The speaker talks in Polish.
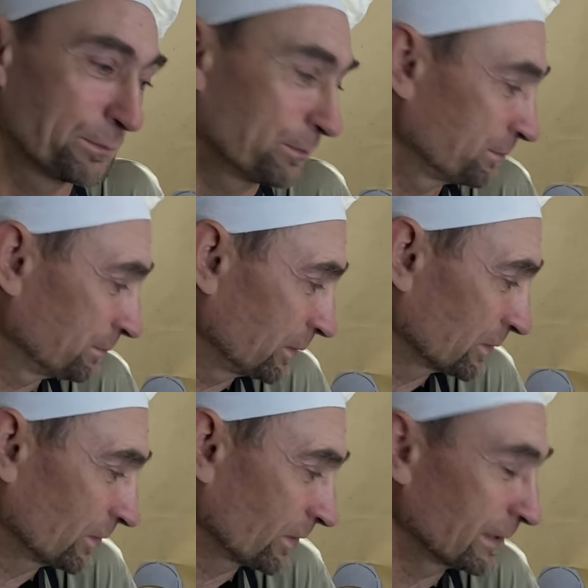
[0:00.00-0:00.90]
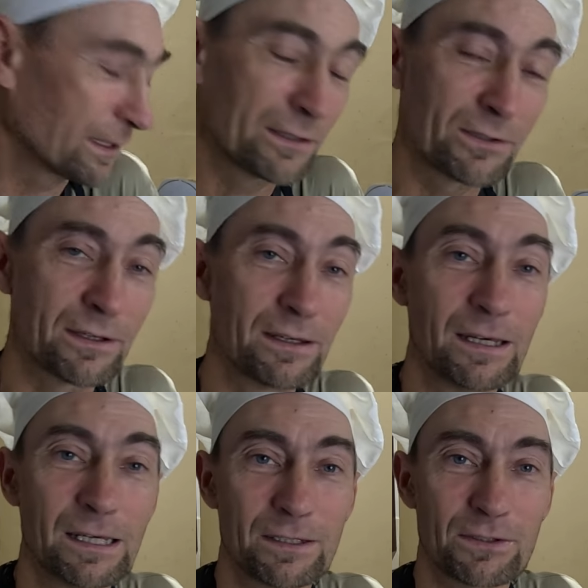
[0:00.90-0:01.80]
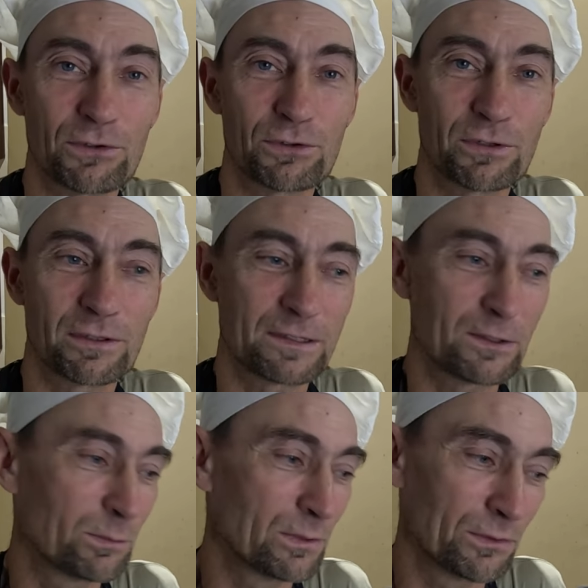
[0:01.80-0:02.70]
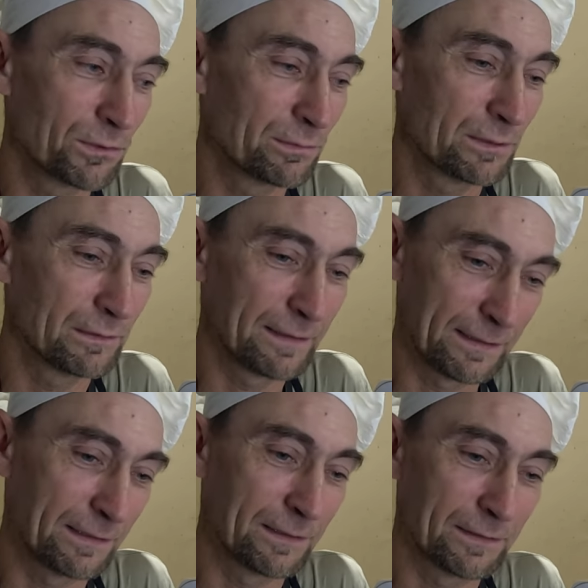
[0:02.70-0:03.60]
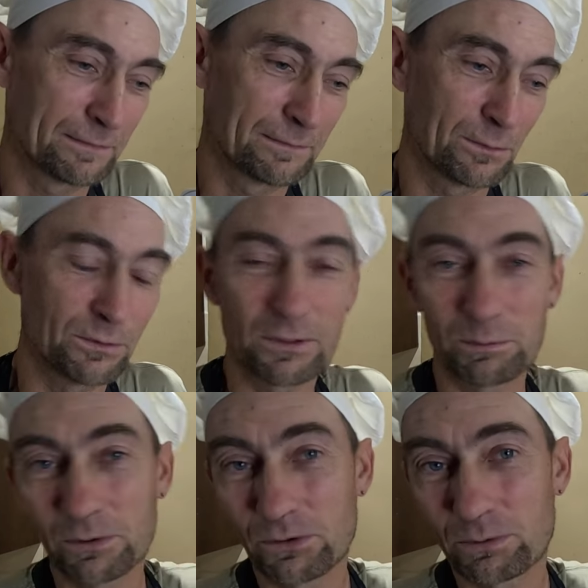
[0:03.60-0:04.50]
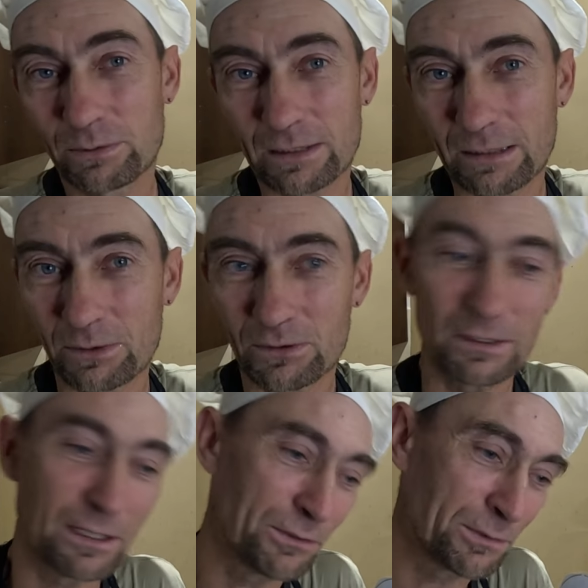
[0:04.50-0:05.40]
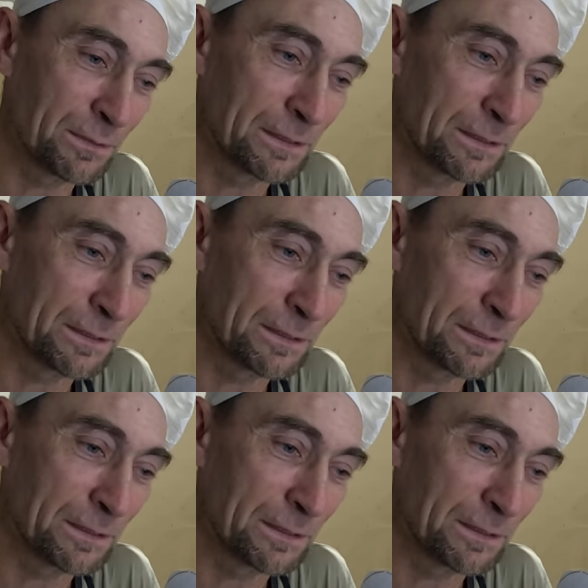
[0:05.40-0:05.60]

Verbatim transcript: pozorne, że coś zdobyliśmy. Niestety, tu zdobyliśmy, tam oddaliśmy.